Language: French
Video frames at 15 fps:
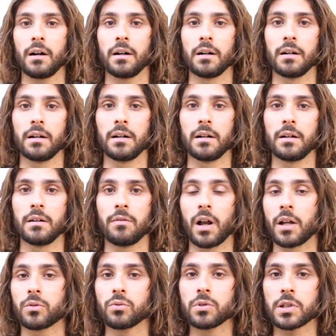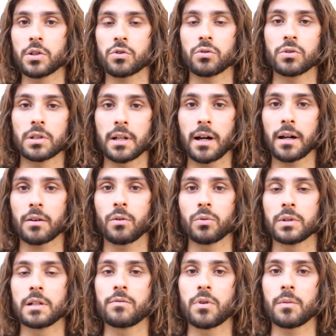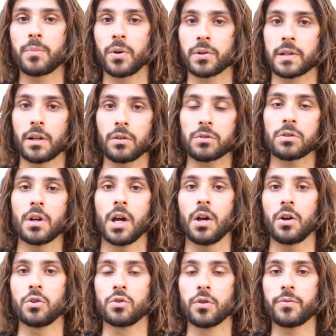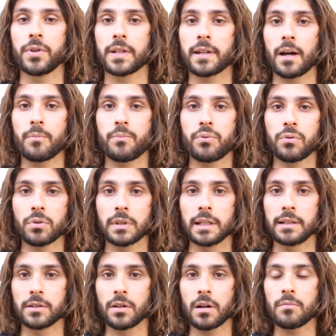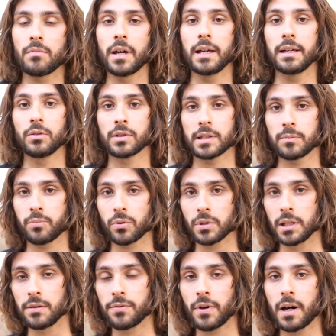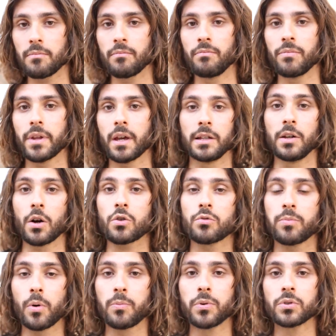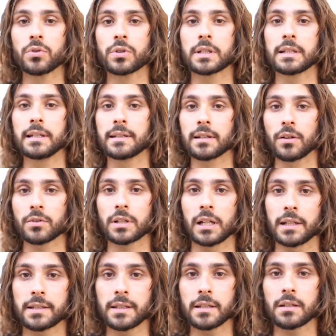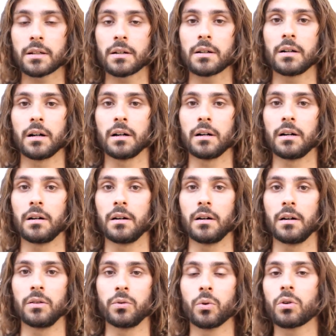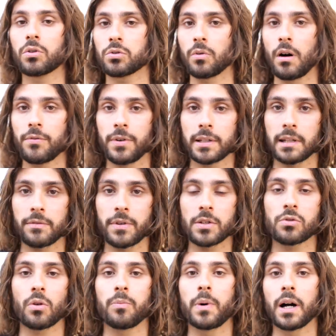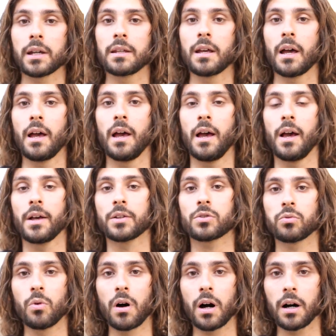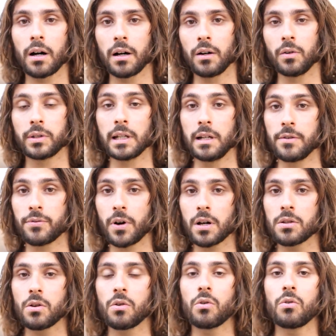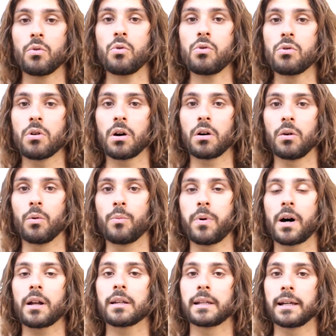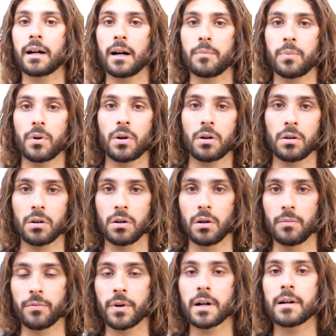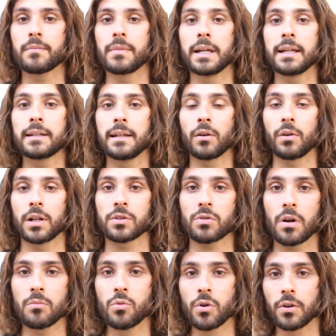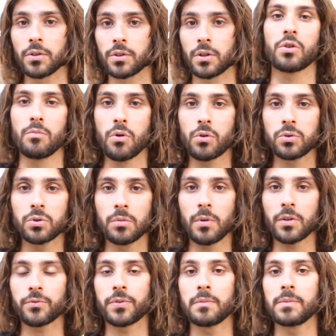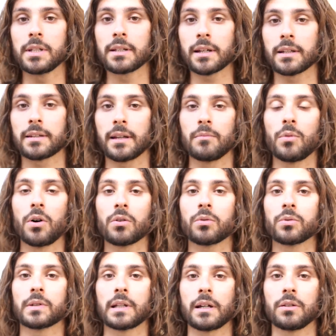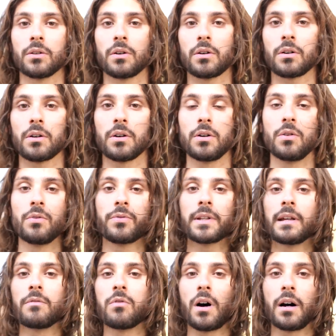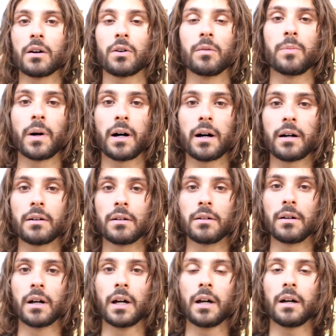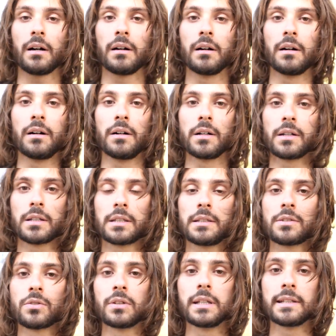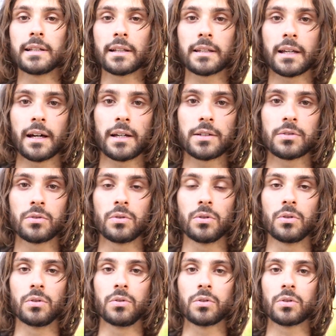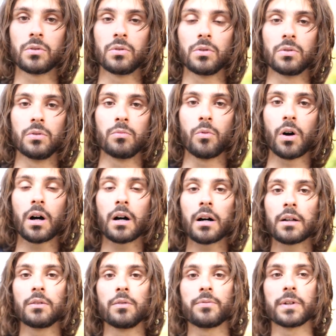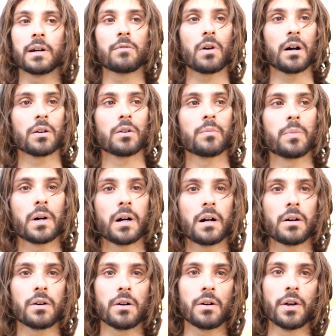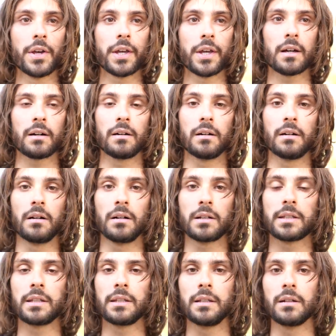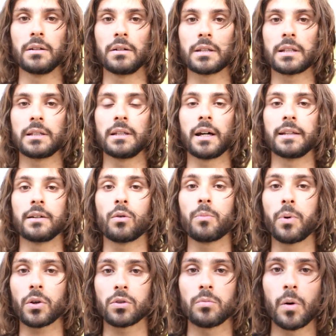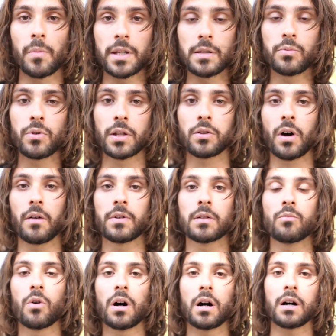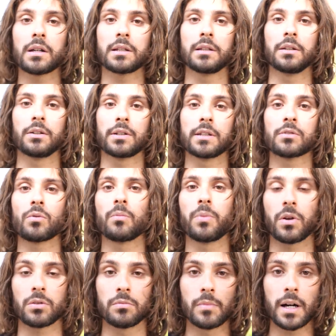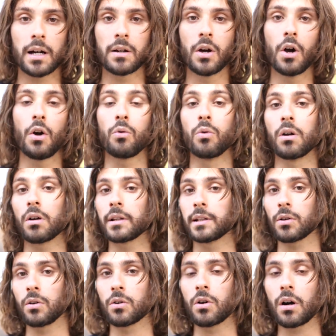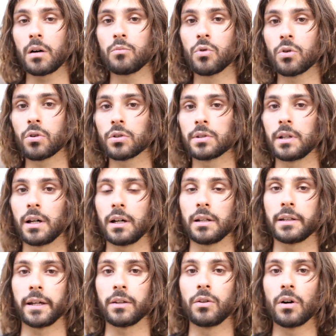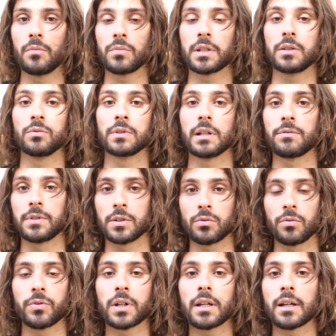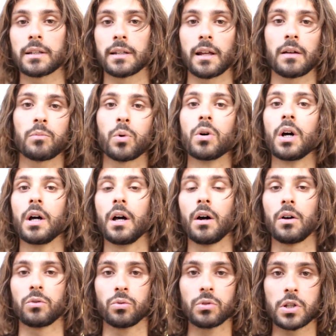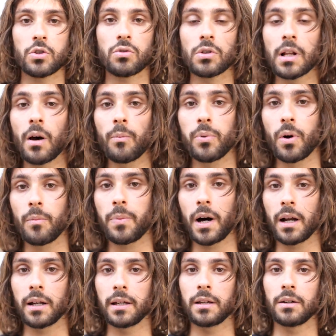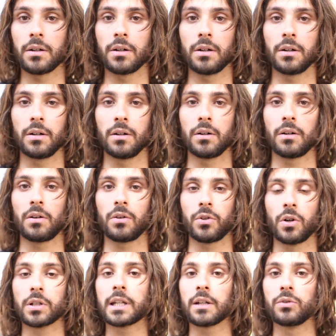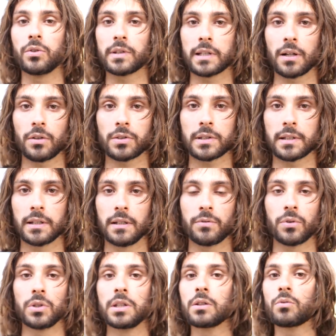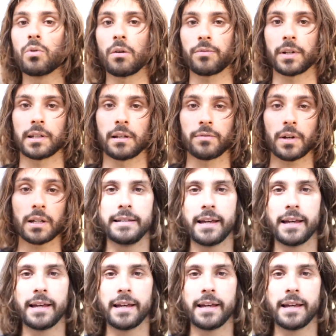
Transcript: Euh, voilà, toutes ces choses-là qu'on développe en séance. Je fais ça pour des hommes et aussi pour des femmes. D'ailleurs, je propose aussi des séances classiques, euh, donc soit en face à face sur Paris, soit au téléphone, où on parle des rapports euh, hommes-femmes et des relations amoureuses. beaucoup de demandes féminines récemment concernant le fait d'avoir un copain qui se désintéresse de, moi, le fait d'avoir un copain euh, euh, qui, a des comportements manipulateurs avec moi, euh, qui, se comporte mal, ou alors d'être encore amoureuse d'un homme qui nous a fait souffrir, etc. Bon, toutes ces choses-là, on peut en parler dans le cadre de séances téléphoniques ou en face à face.